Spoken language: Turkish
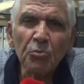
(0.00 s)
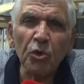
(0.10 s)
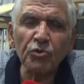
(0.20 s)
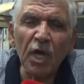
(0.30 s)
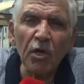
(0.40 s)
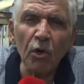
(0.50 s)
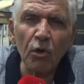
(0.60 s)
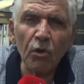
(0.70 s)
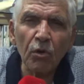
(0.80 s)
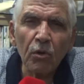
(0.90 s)
Buğda
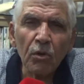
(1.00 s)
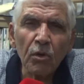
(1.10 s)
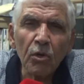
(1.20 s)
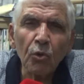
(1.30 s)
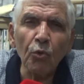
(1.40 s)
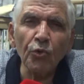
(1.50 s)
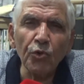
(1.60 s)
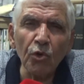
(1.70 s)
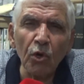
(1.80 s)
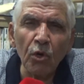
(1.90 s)
yok, un
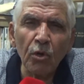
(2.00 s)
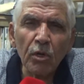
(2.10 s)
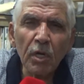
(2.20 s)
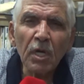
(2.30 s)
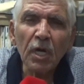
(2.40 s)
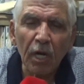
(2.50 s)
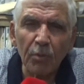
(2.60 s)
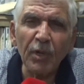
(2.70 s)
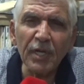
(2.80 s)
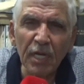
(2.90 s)
yok.
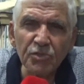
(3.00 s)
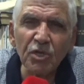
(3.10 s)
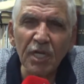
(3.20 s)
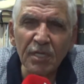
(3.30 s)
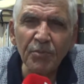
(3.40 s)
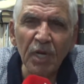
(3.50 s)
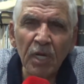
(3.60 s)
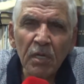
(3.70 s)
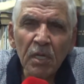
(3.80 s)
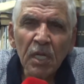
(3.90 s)
Almanya'yı söyledim ya.